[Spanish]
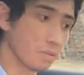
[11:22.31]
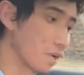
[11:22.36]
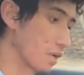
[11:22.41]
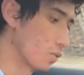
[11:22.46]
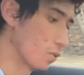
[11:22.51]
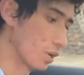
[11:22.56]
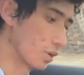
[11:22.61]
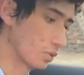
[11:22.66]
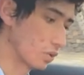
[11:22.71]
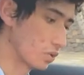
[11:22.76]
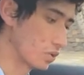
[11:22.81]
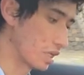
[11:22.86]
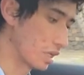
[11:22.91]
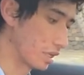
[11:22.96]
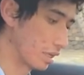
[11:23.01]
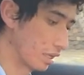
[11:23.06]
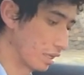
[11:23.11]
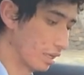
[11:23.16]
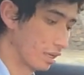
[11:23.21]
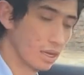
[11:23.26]
El cuero se
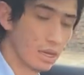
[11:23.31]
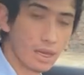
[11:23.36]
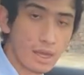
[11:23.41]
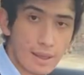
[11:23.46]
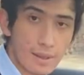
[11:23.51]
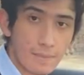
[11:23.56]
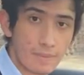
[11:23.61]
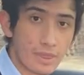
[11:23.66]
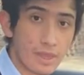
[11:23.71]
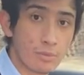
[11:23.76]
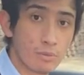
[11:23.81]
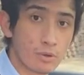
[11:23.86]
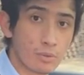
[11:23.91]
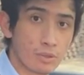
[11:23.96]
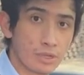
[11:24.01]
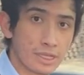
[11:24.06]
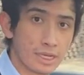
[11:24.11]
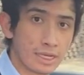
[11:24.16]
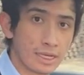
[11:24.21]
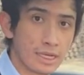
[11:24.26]
siente de muy
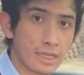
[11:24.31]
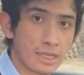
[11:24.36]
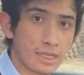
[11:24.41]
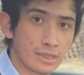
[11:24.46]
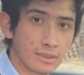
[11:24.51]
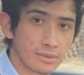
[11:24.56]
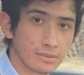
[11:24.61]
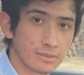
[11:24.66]
buena calidad.